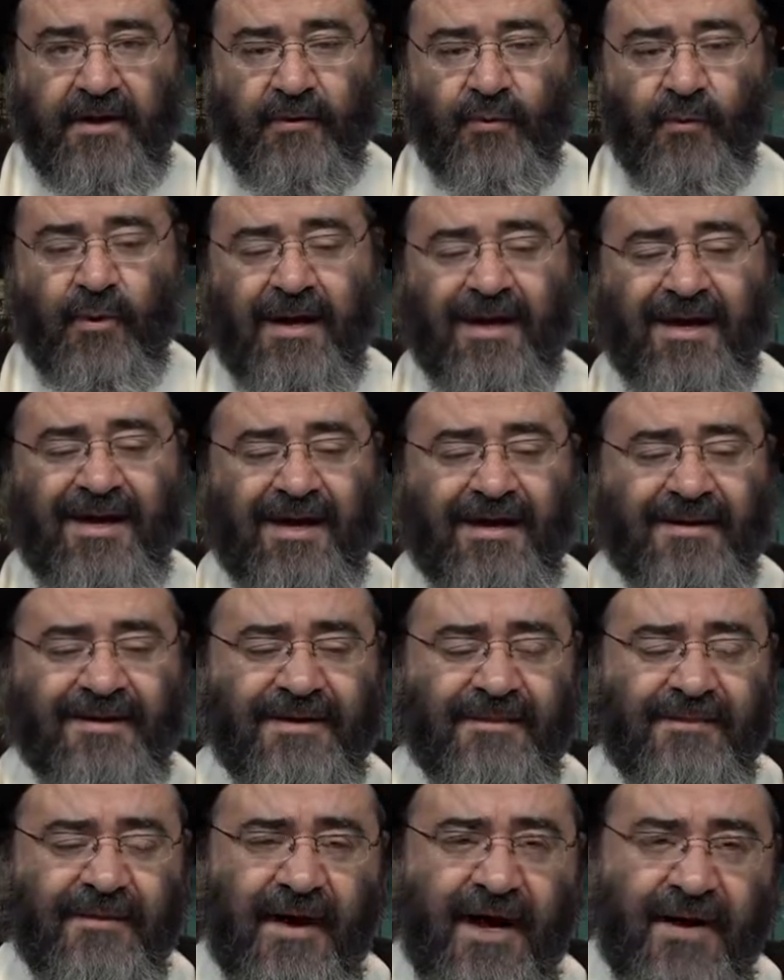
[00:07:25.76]

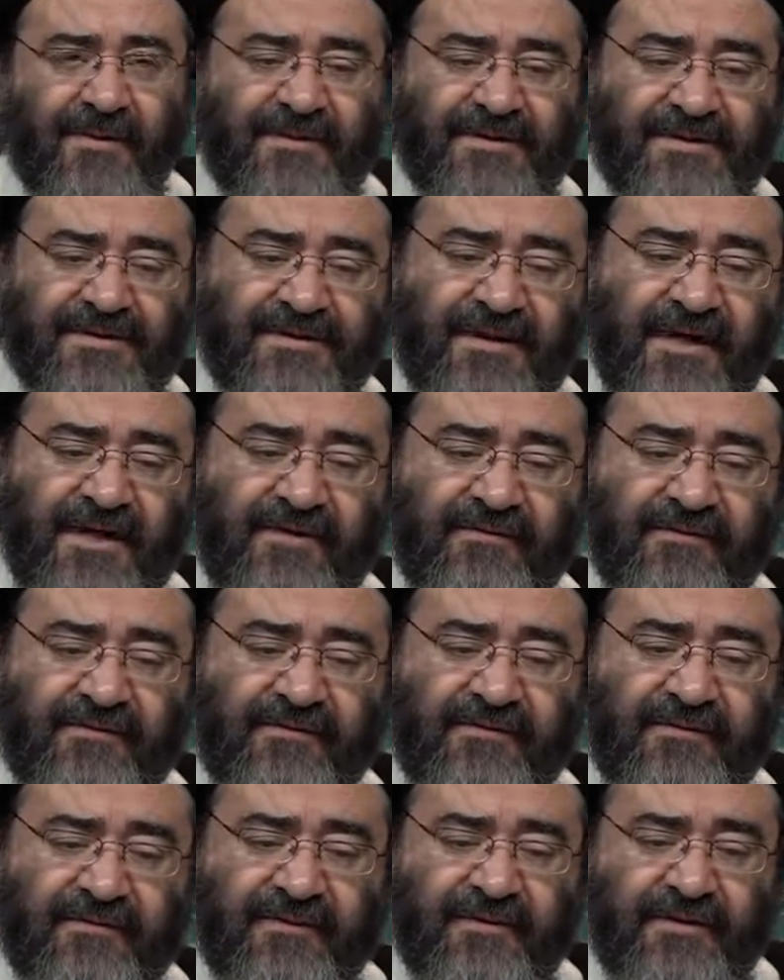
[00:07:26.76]
والاحتباء
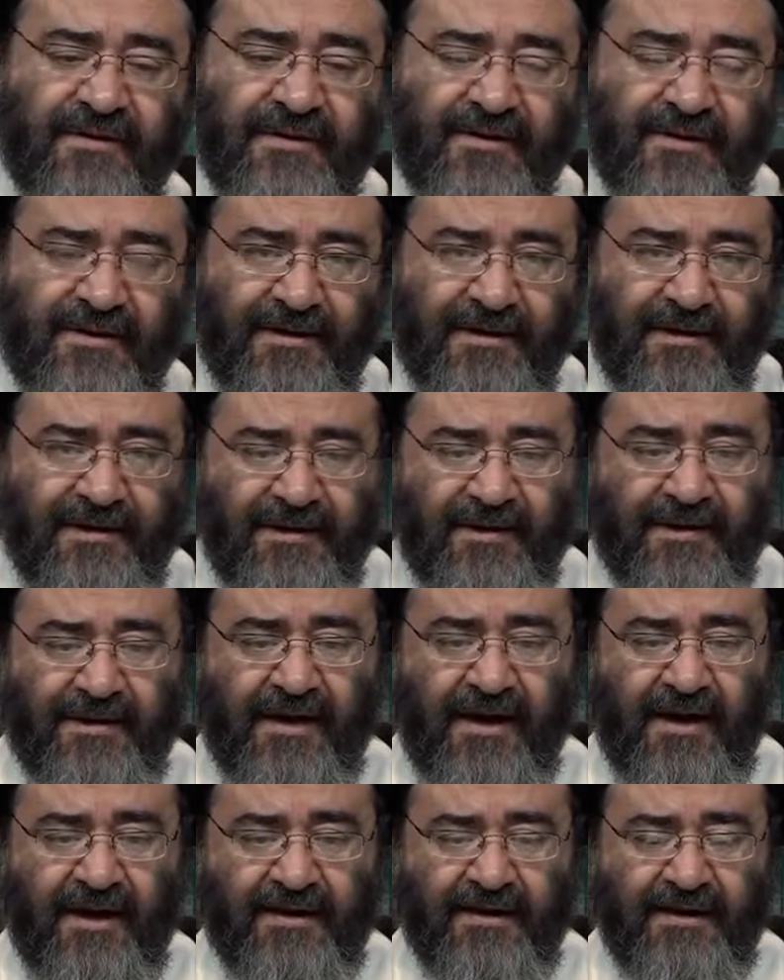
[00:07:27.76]
بالسيف
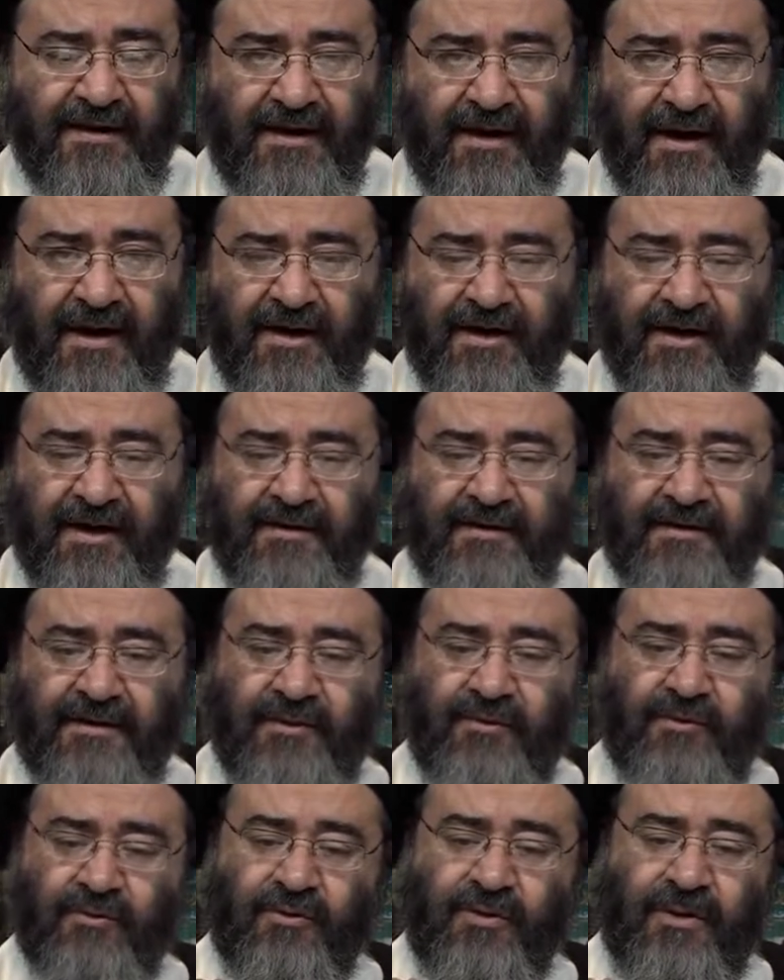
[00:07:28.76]
كناية عن أن
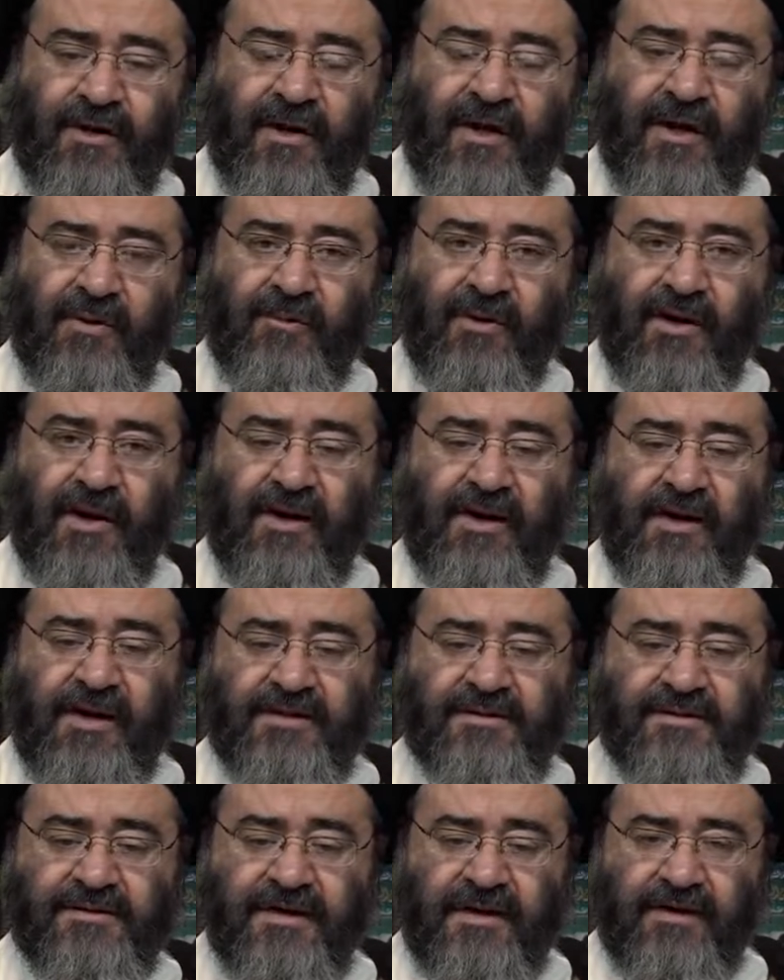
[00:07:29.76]
تكون حمائل
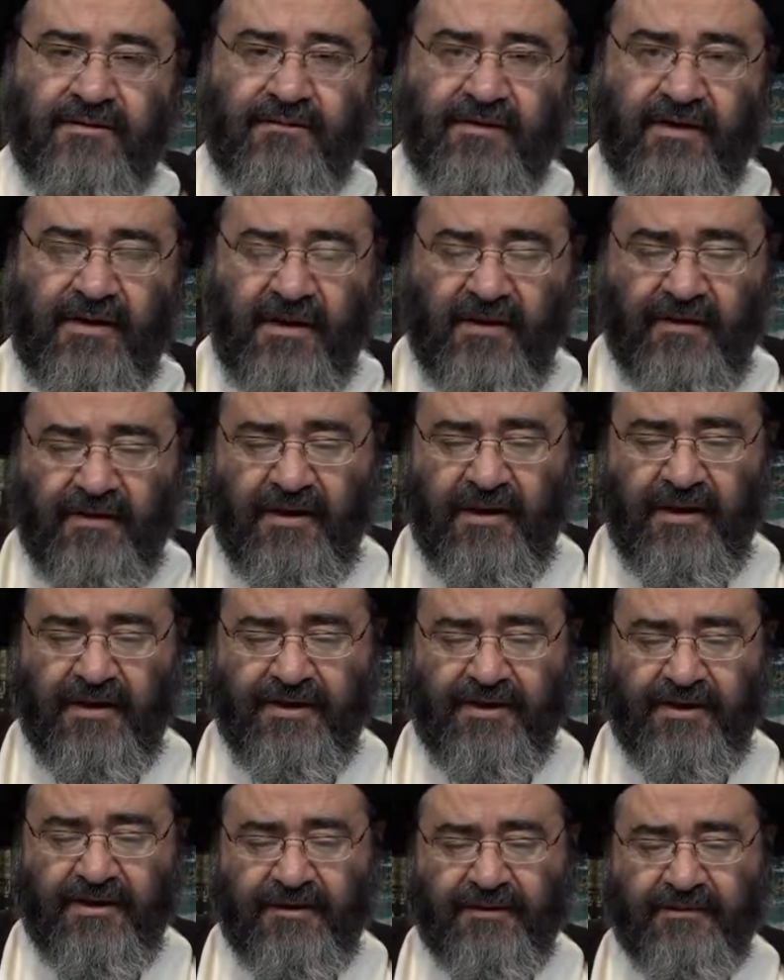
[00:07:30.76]
السيف إلى
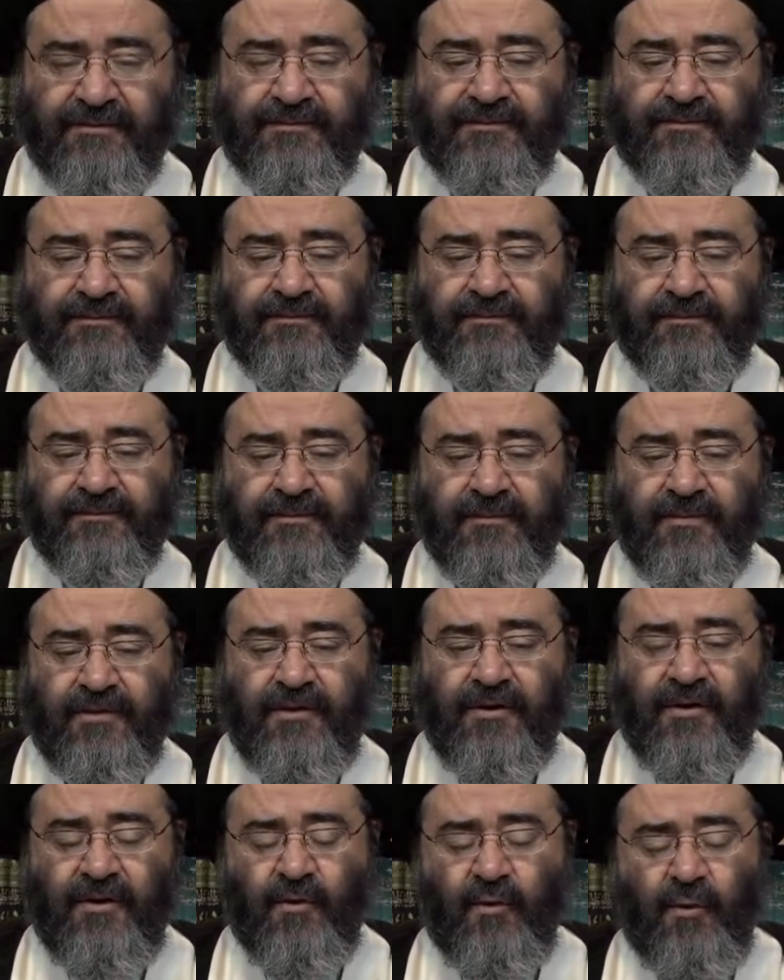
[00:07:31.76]
ظهره
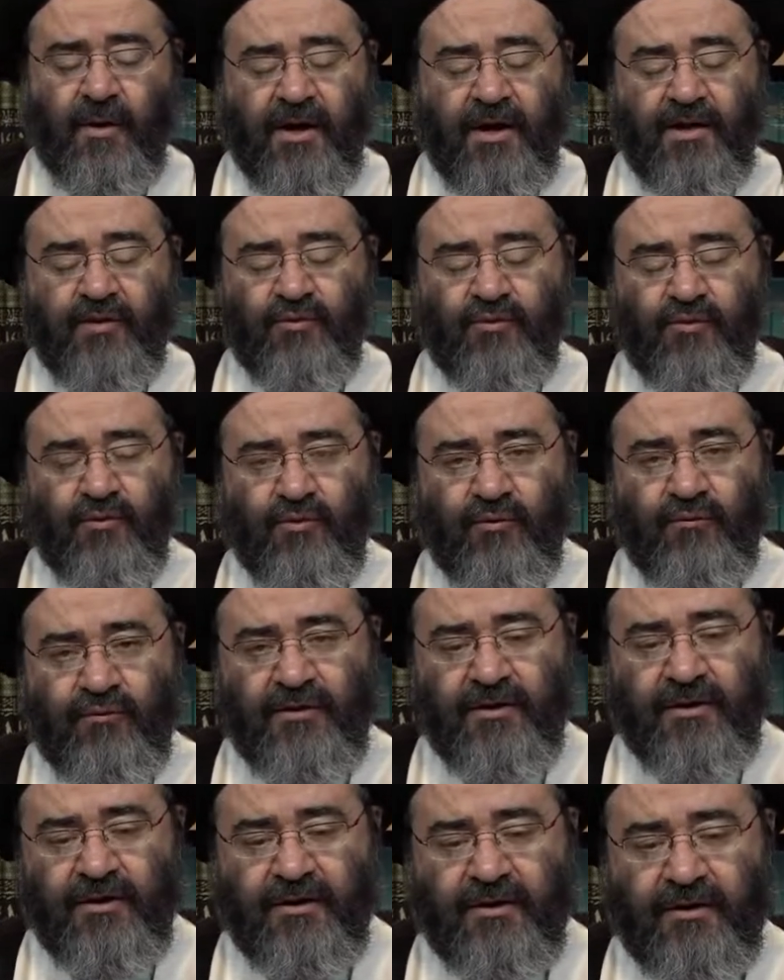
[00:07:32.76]
ويده
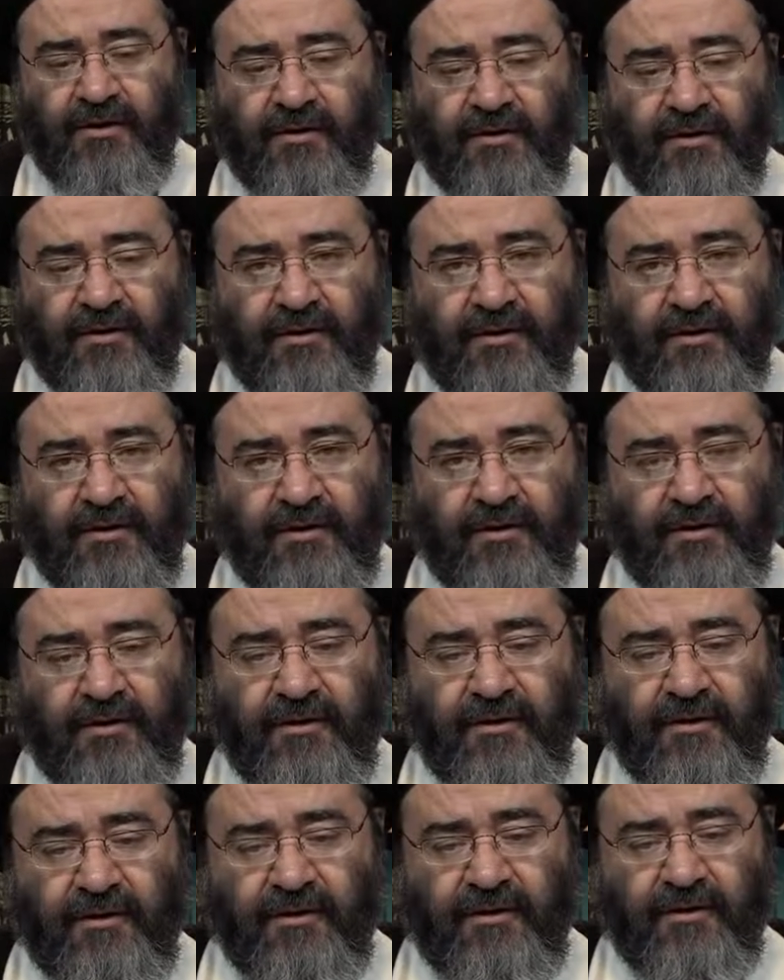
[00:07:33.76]
في
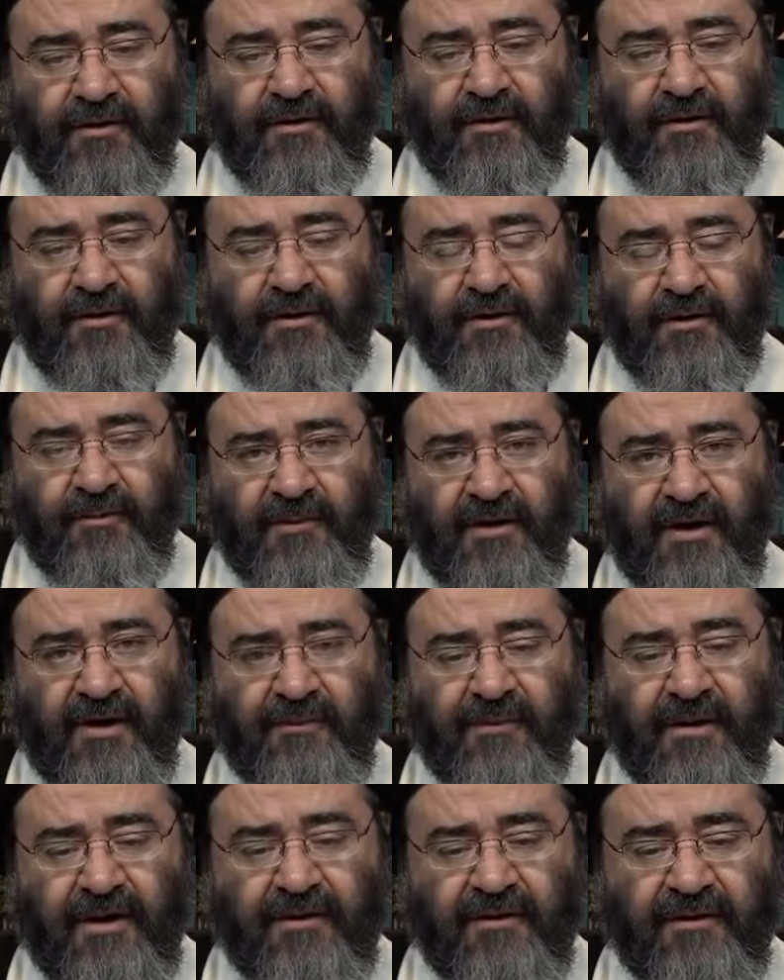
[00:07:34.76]

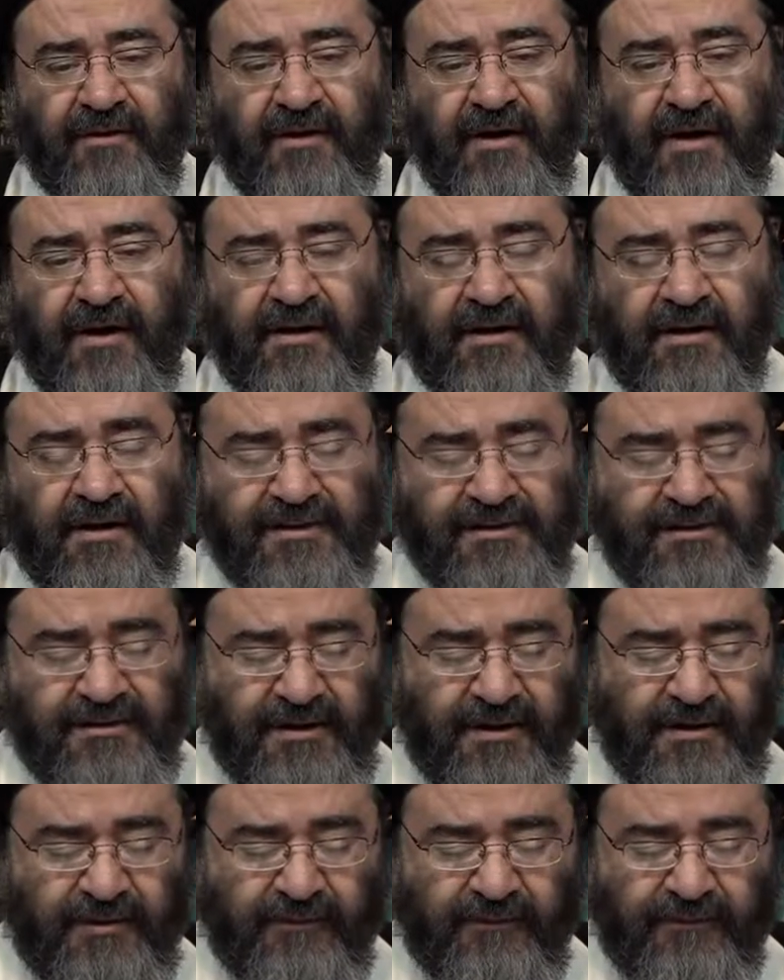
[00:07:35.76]
مقبض ذلك
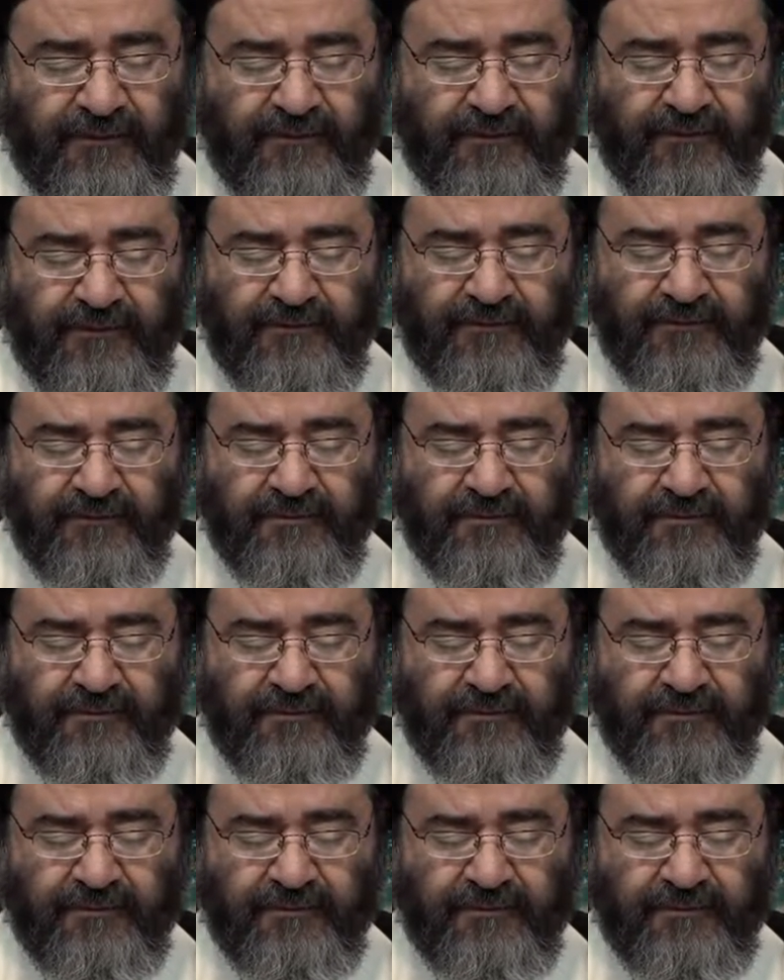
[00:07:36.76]
السيف